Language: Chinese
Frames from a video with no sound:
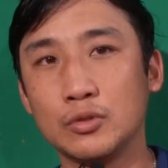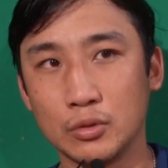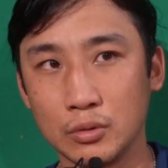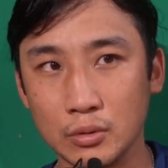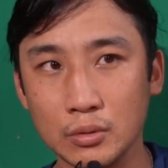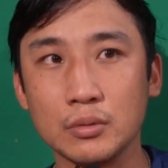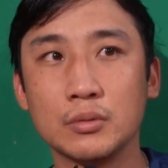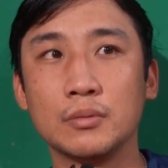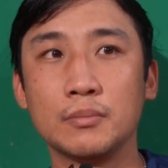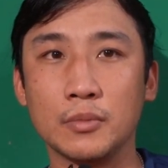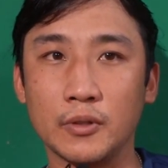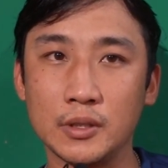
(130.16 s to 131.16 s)
就
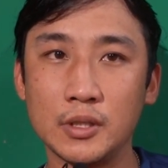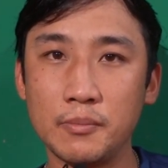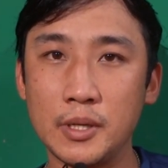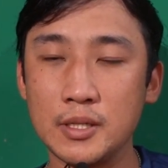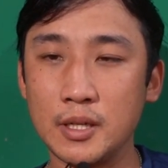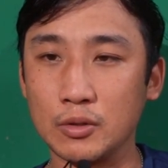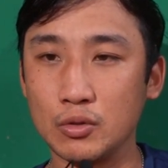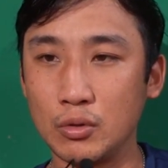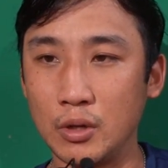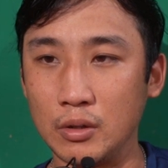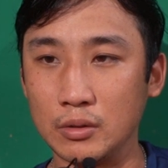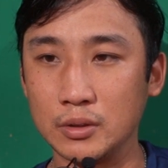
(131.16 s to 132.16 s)
反正每一场
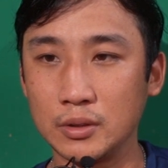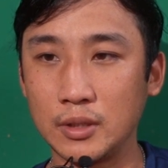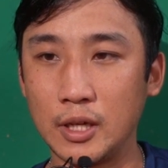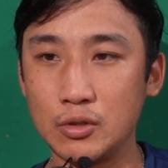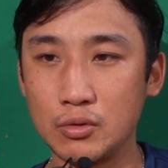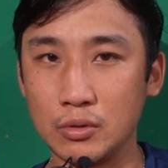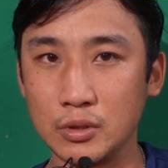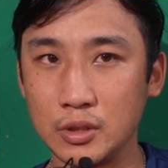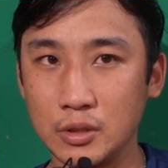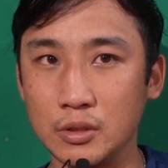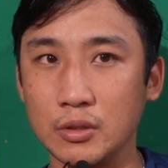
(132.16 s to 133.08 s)
做好该做的事，